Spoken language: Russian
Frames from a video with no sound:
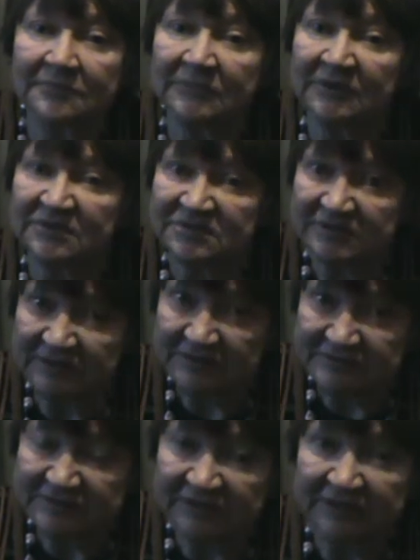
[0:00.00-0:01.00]

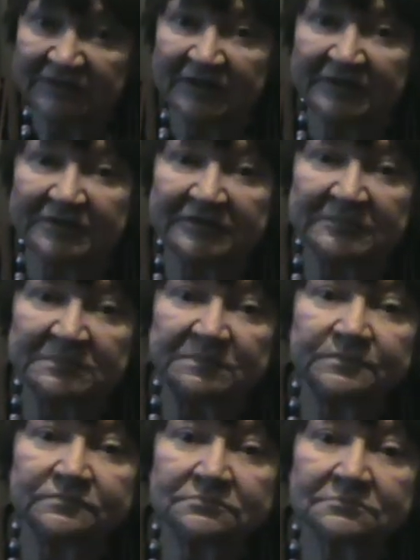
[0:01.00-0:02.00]
Интересная дата.
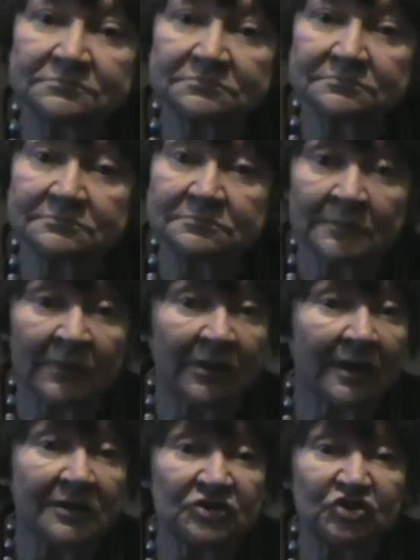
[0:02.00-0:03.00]

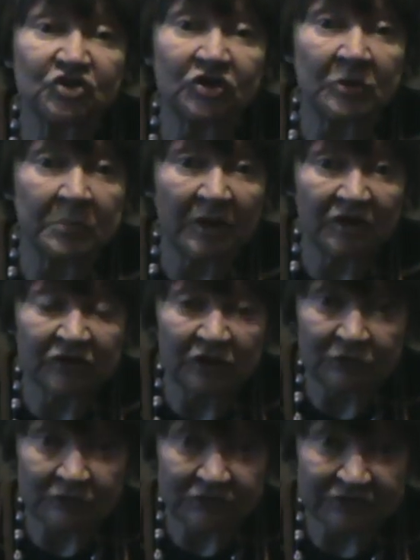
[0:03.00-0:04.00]
Да, еще и
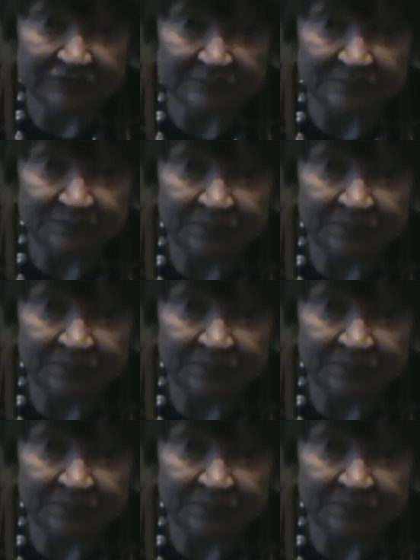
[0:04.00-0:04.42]
полнолуние.